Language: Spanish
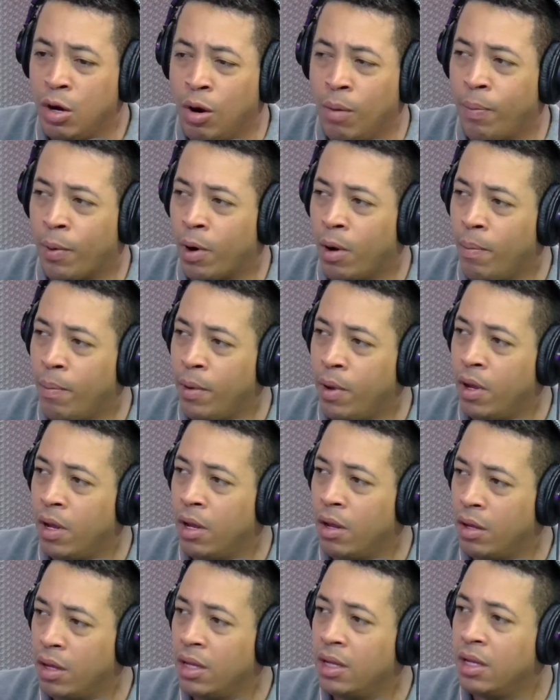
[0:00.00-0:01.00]

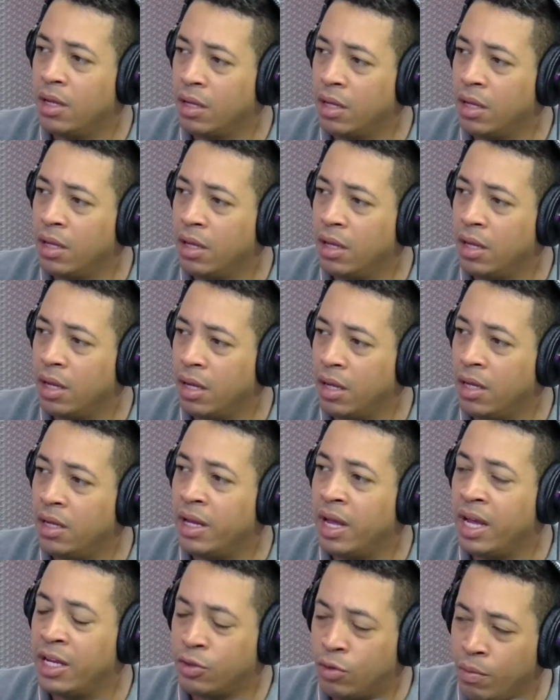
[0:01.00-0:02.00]
Santiago Cerón es dominicano.
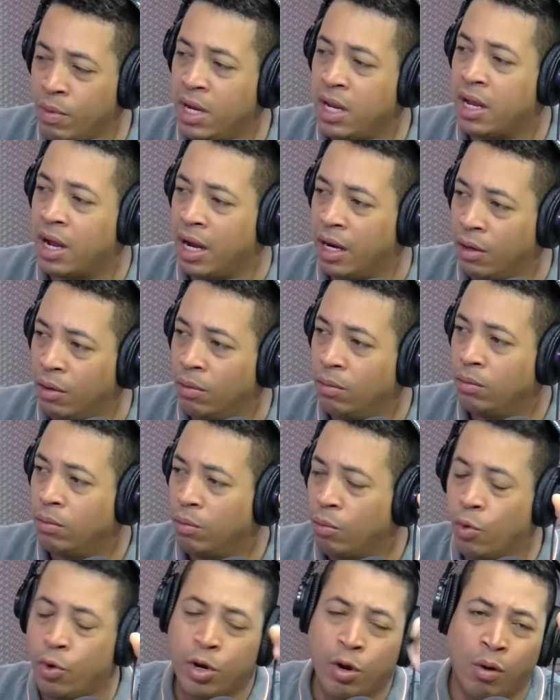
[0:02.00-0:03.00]
Es dominicano.
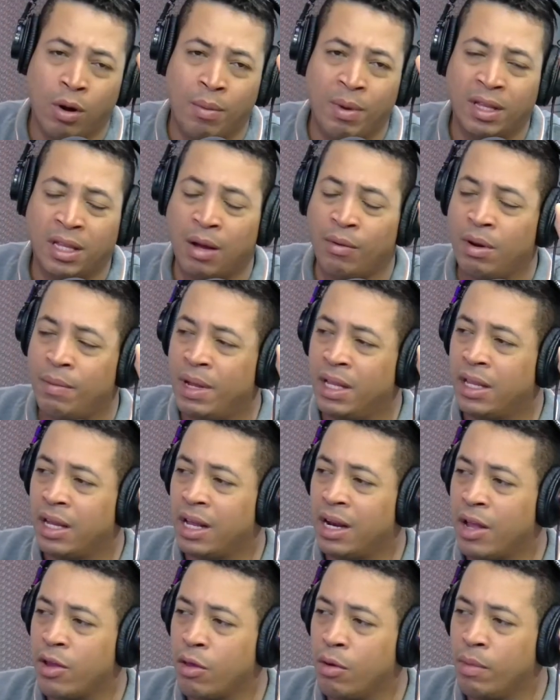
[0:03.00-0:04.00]
Murió lamentablemente en
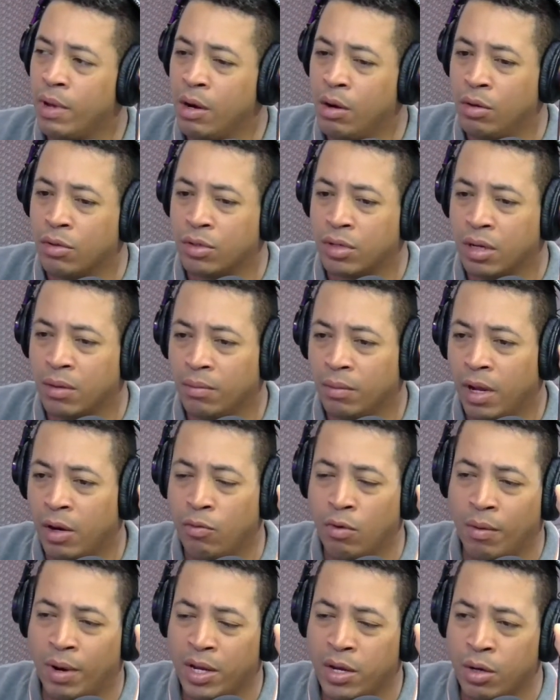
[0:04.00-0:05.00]
el año 2011 en
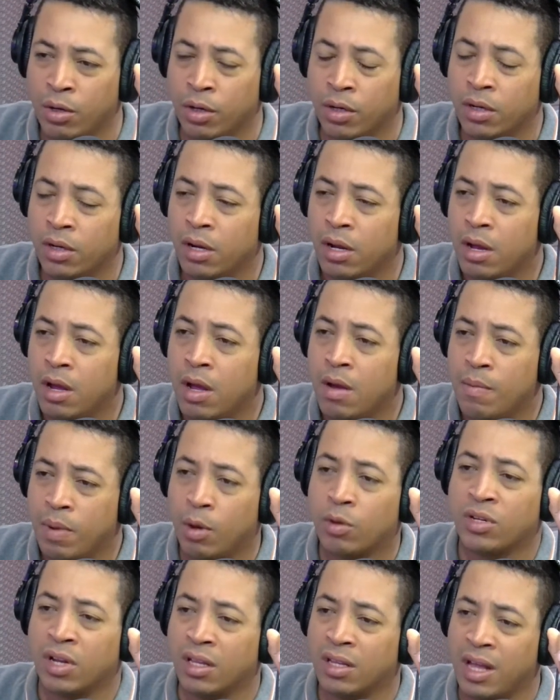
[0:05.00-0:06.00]
Nueva York.
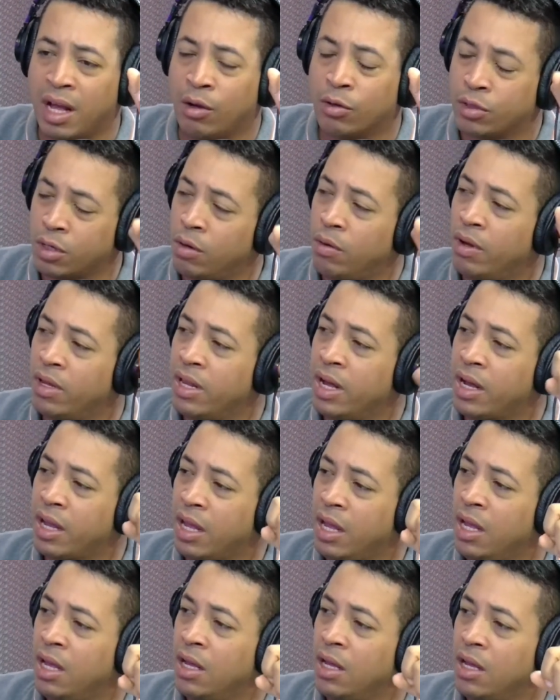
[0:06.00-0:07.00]
Pero Santiago Cerón
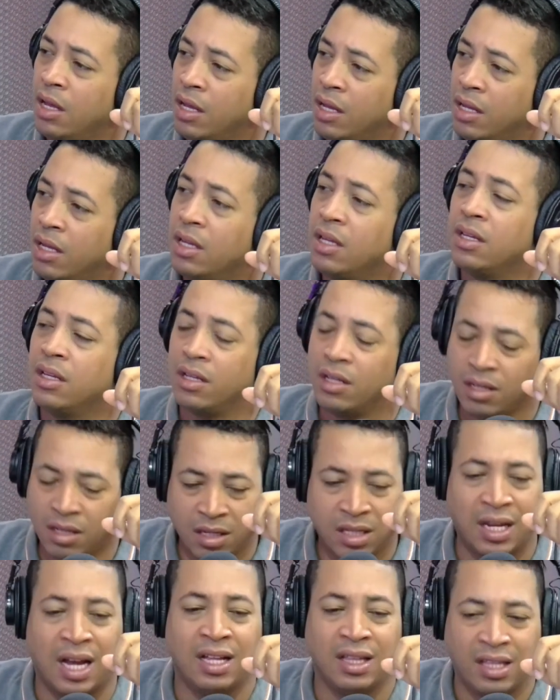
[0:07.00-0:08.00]
Santiago era era
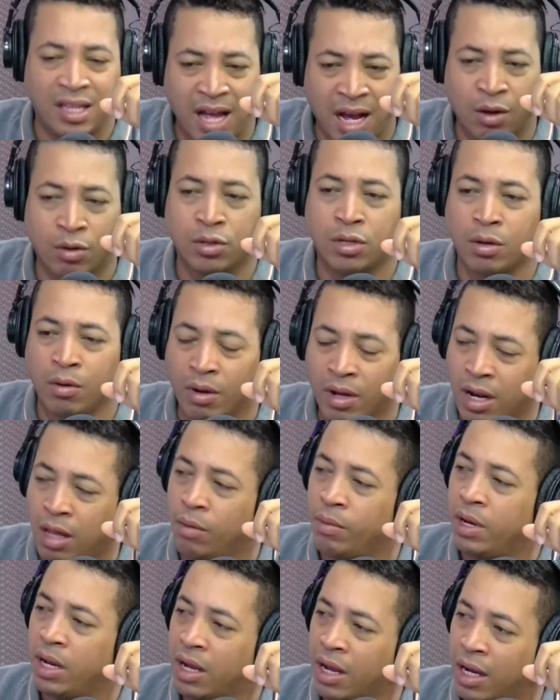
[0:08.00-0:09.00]
dominicano. Santiago Cerón era
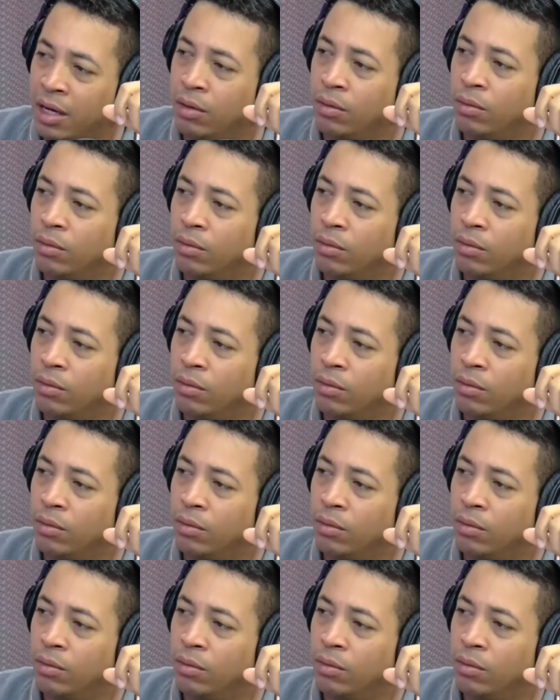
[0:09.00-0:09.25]
dominicano.